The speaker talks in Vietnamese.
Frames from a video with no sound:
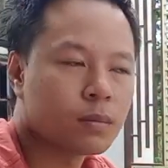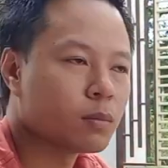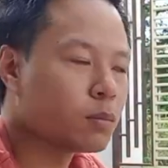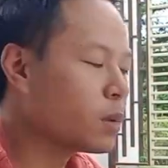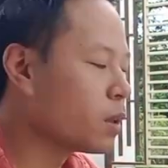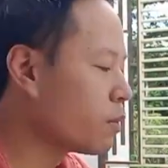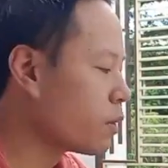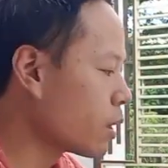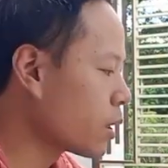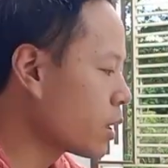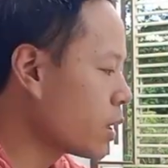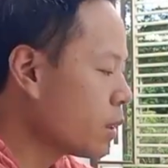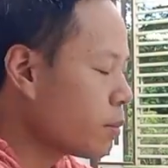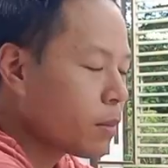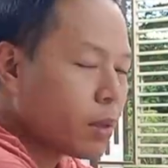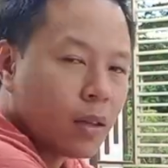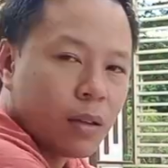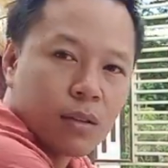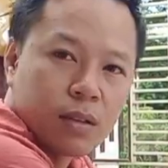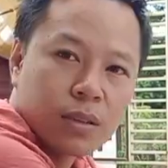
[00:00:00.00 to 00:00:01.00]
bởi vì kim
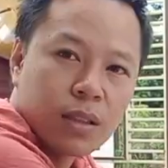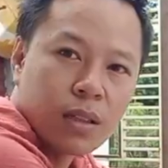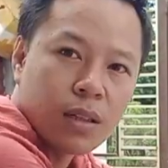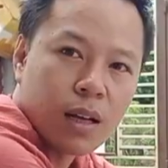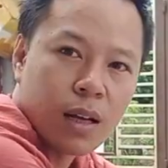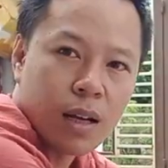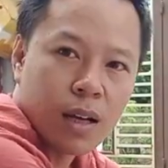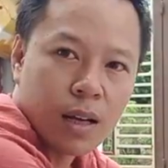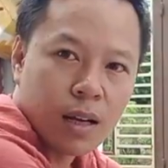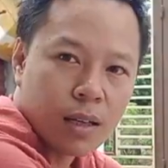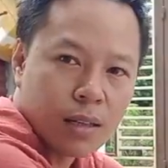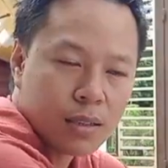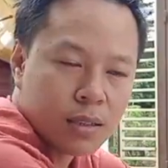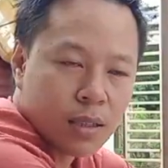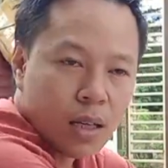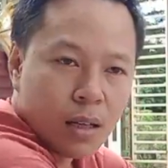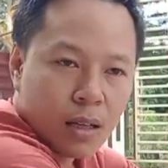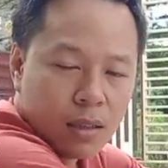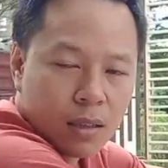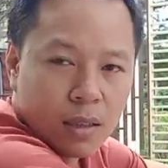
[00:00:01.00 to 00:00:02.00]
này nó rất là
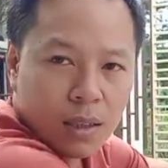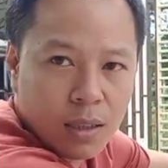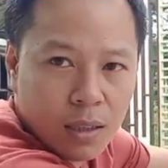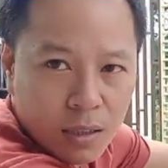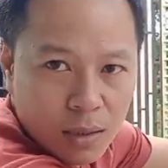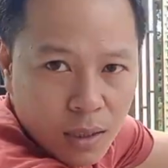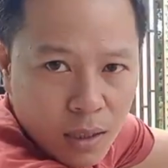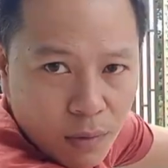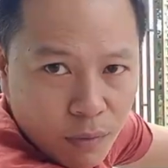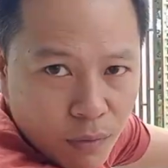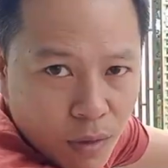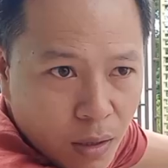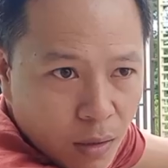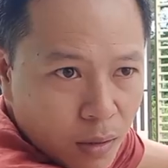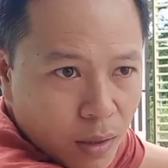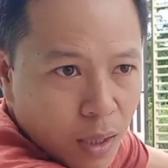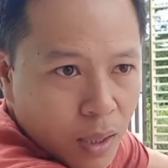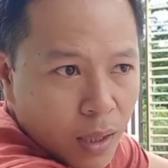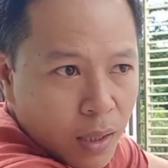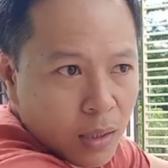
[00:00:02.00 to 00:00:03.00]
sắc nên là tiêm vào
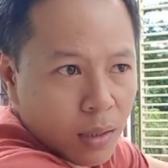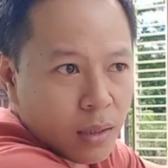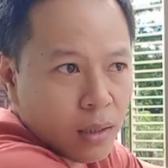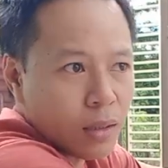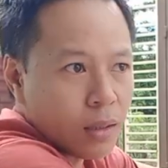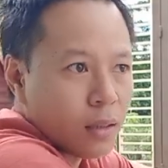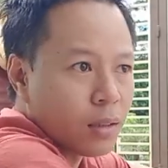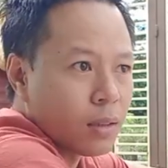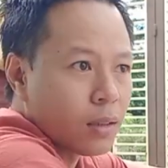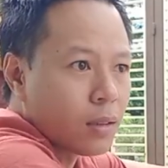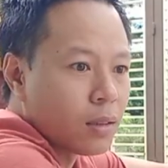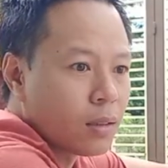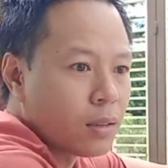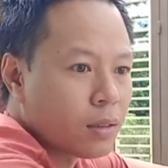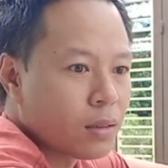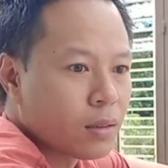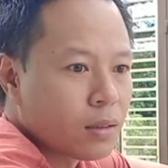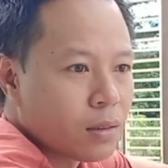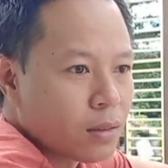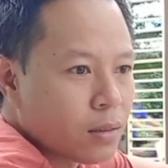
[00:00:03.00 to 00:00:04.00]
cái
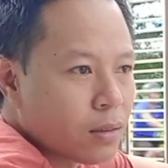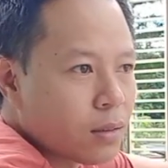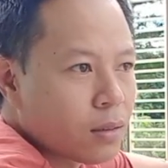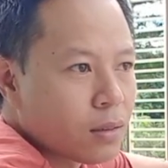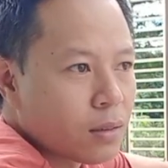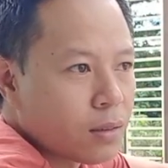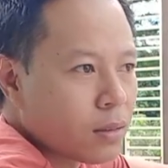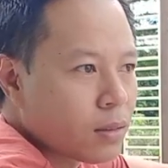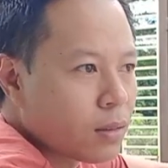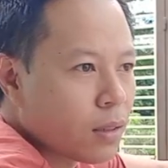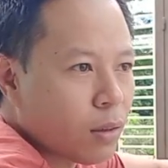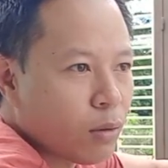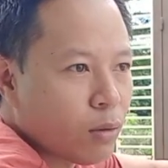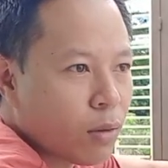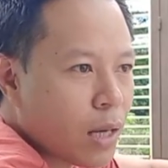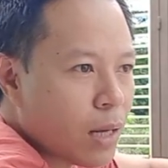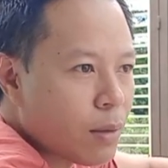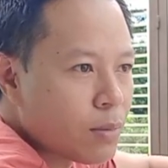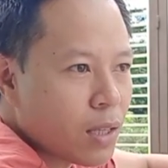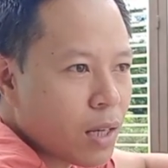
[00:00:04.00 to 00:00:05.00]
là nó
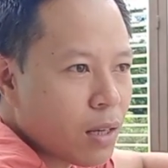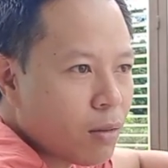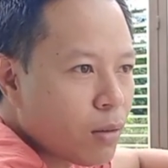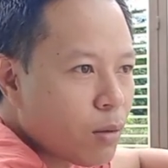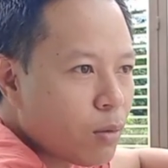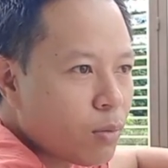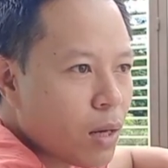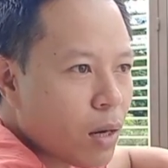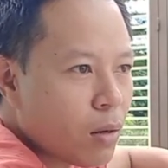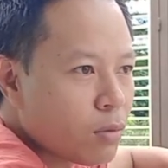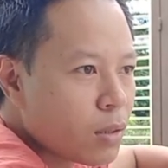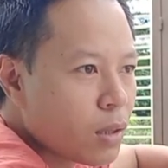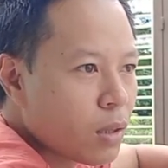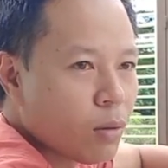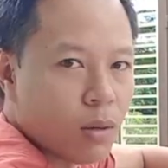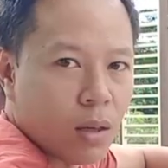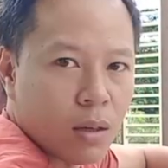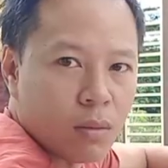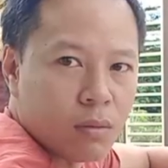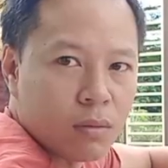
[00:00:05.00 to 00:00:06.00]
cảm giác nó không đau
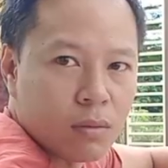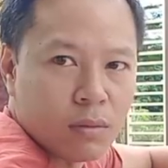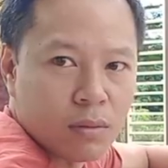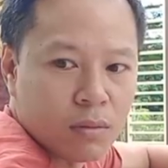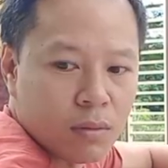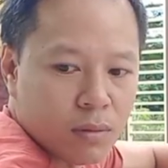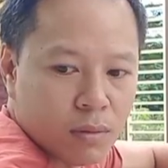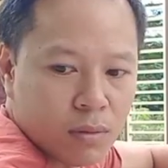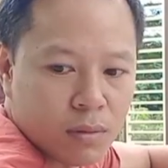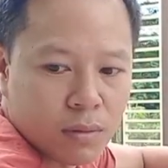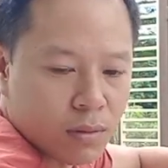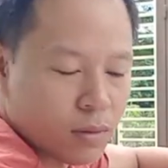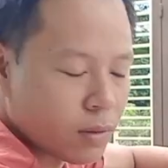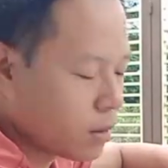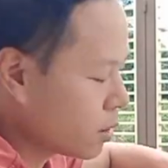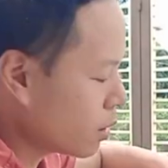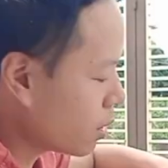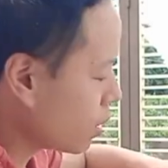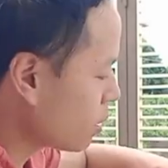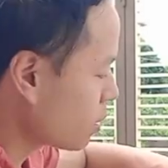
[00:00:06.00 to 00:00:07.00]
nhiều đâu
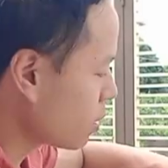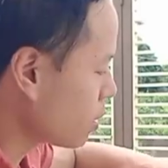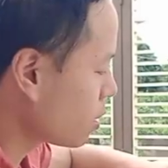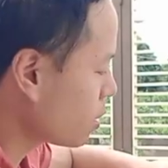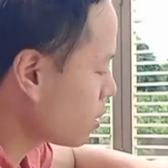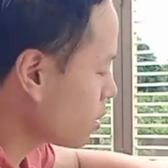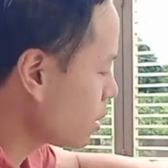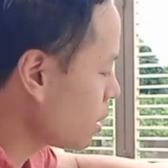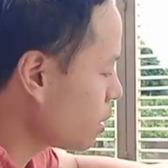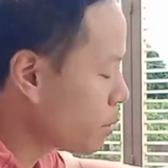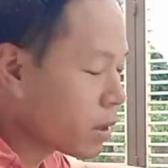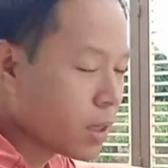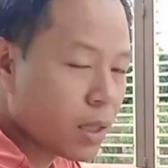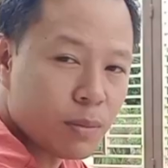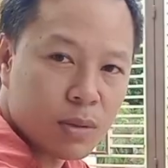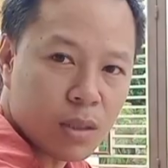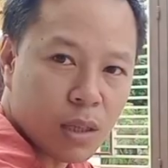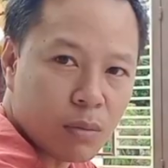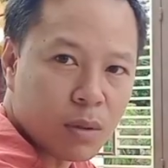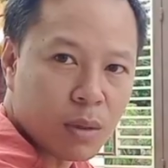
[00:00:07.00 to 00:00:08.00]
Đấy. khi mà
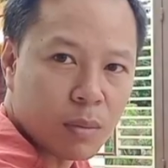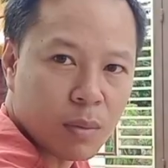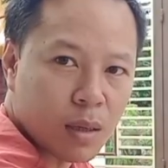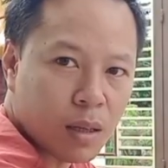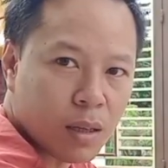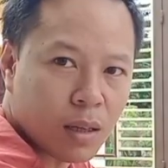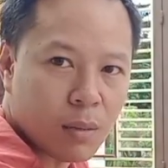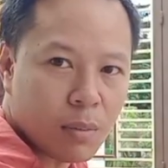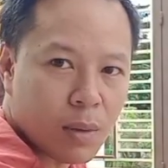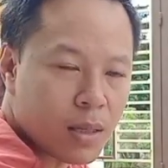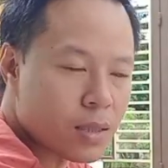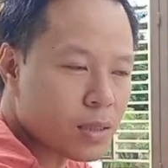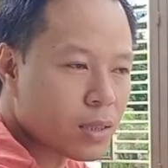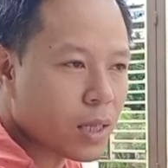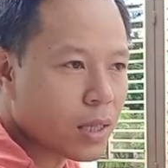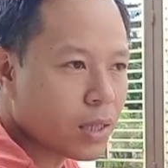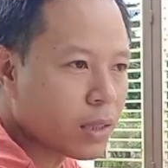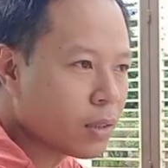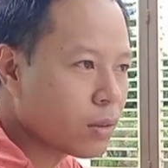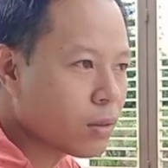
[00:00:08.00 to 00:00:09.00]
tiêm xong thì bạn các bạn
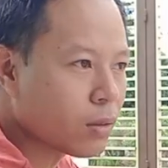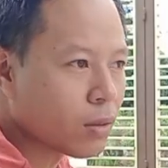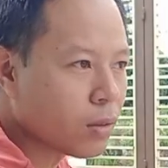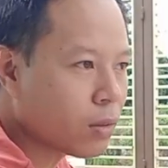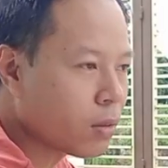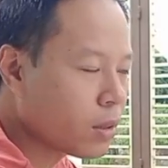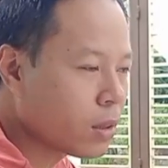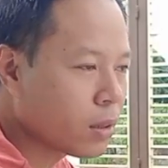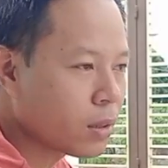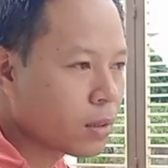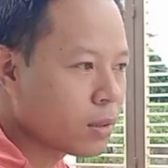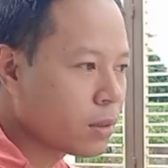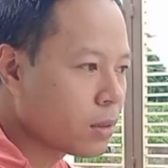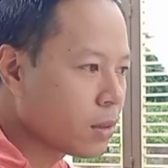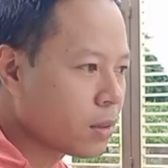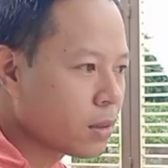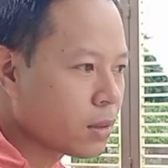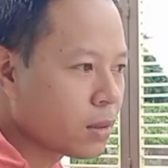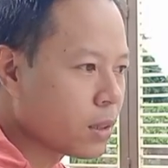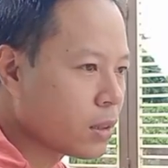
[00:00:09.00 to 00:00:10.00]
dây nó đi
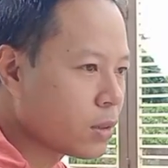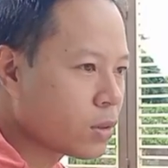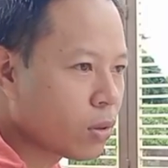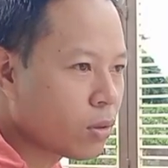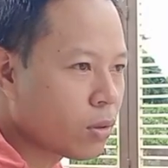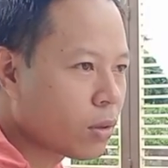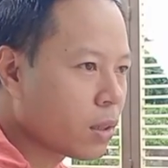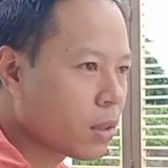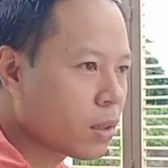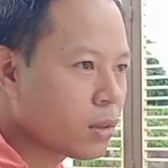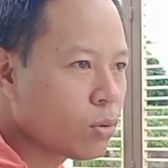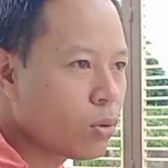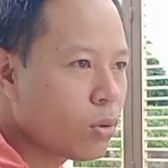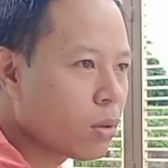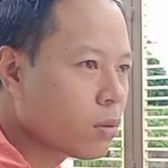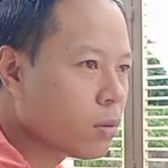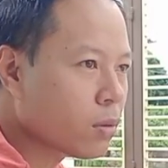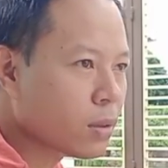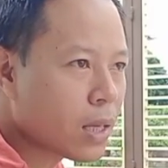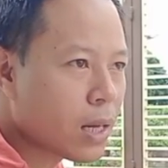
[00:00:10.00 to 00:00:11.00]
để cho cái thuốc
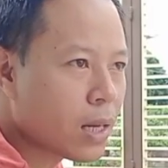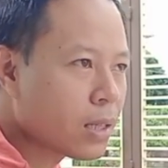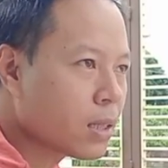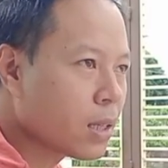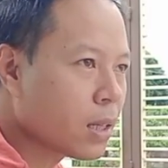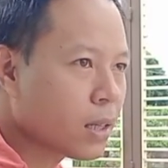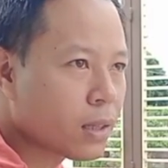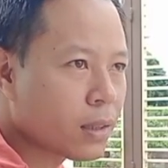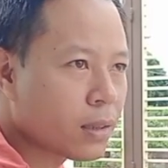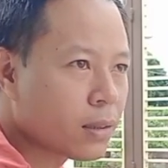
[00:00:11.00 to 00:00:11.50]
nó tan ra